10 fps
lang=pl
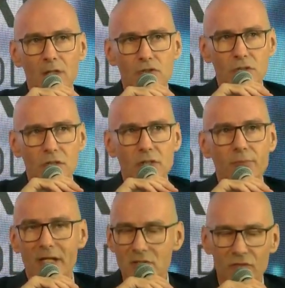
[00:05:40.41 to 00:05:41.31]
czy
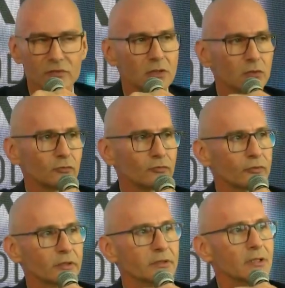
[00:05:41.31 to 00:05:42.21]
pracowników,
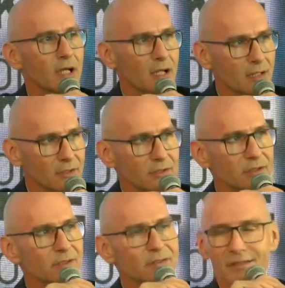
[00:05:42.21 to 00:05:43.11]
y,
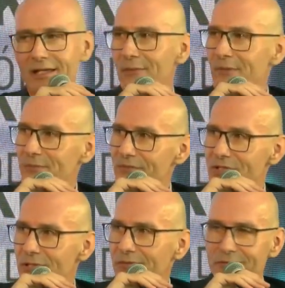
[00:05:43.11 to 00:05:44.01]
i tak jak Pan
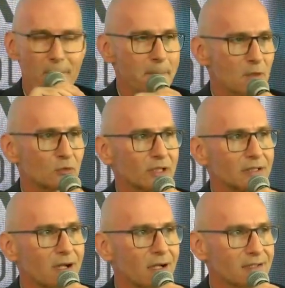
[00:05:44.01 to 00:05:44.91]
powiedział, no, tutaj
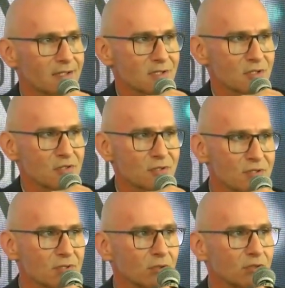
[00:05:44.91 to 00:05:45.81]
na hali jest nasze
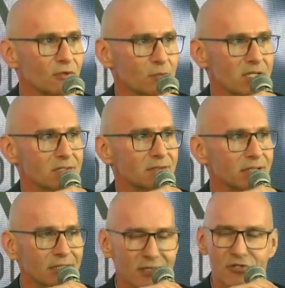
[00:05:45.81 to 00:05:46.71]
stoisko
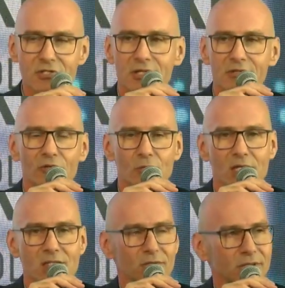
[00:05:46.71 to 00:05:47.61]
informacyjne i te wszystkie informacje o